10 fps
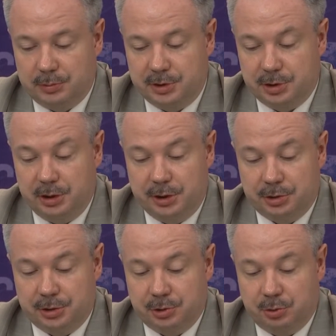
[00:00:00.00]

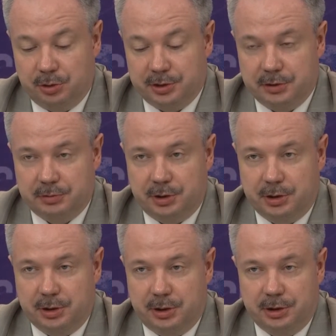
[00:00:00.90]
тяжелейшая ситуация в
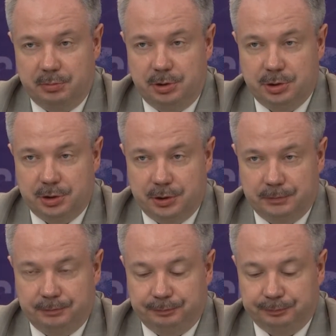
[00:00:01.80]
стране экономическая,
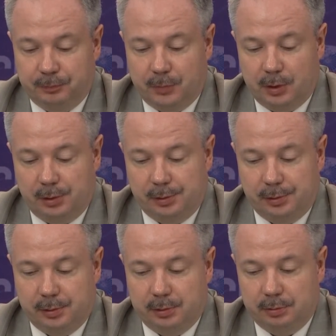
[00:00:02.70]

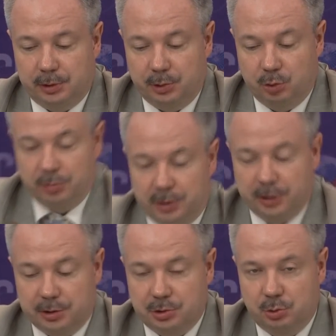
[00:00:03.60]
экономика
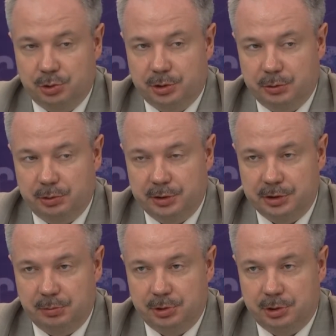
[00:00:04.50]
разрушена вот
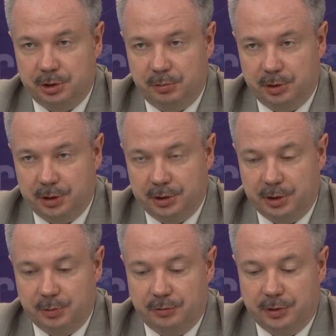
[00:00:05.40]
этими четырьмя
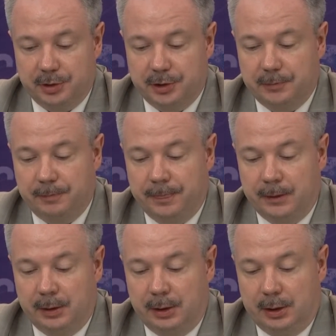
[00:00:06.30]
годами войны –
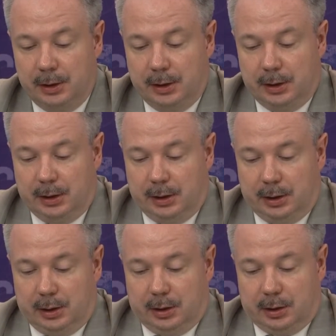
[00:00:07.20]

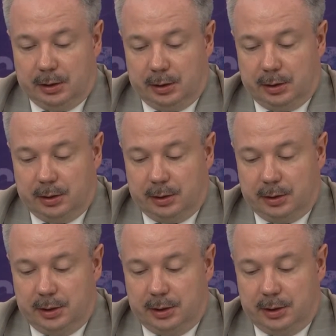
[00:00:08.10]
Э,